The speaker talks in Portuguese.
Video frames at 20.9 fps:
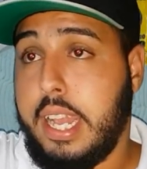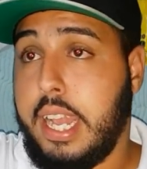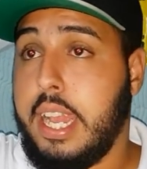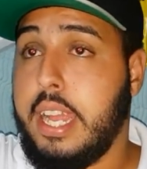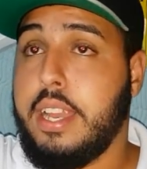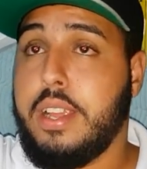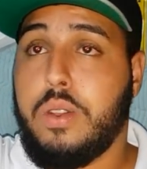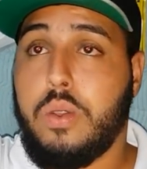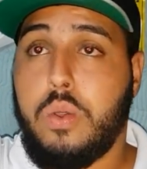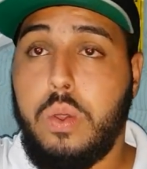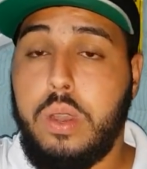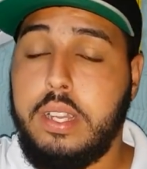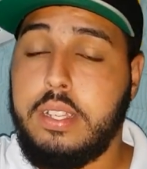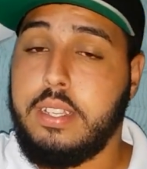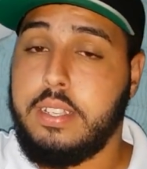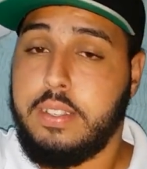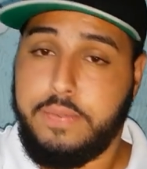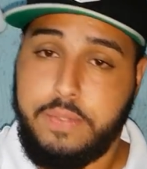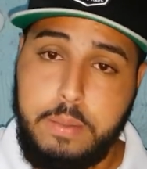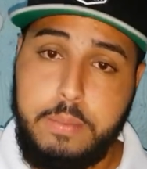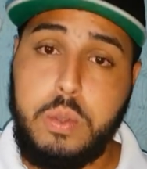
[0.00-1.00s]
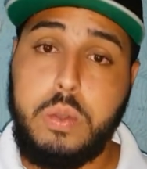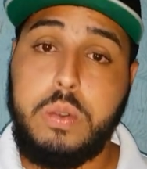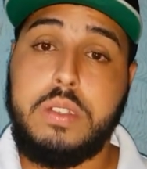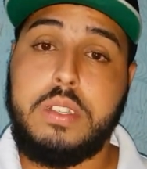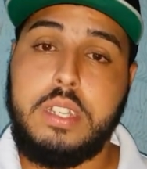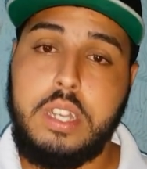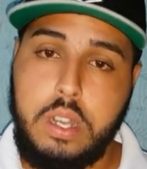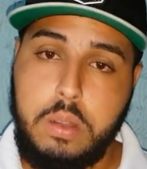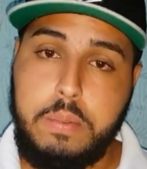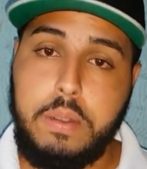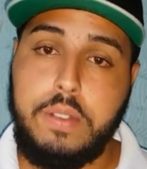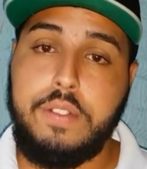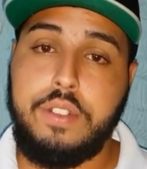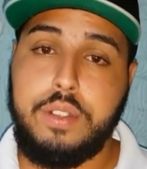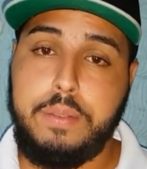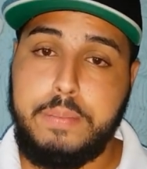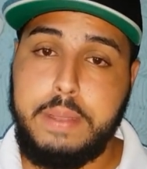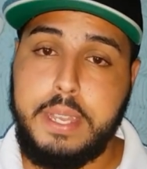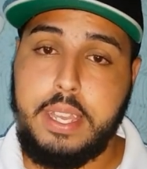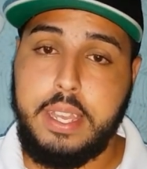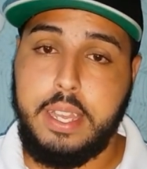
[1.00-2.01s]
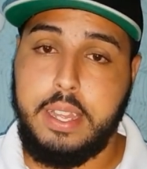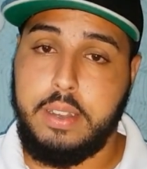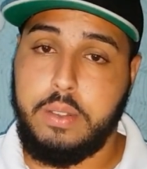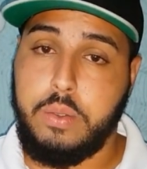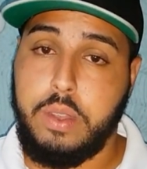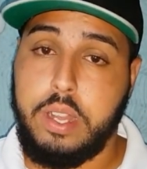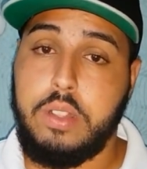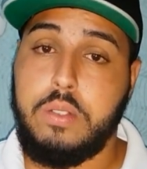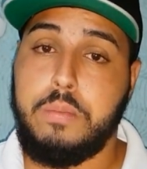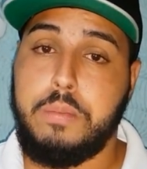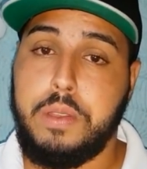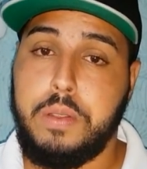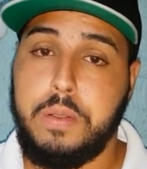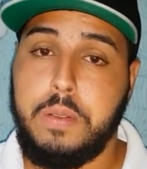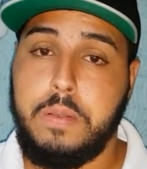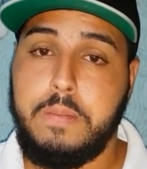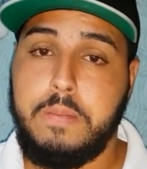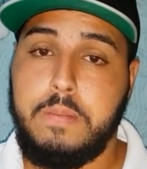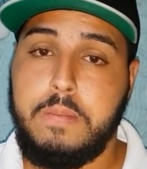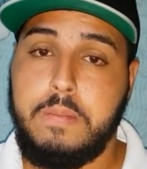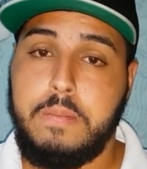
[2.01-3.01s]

N coisas, vamos considerar um provedor pequeno, 4 mil.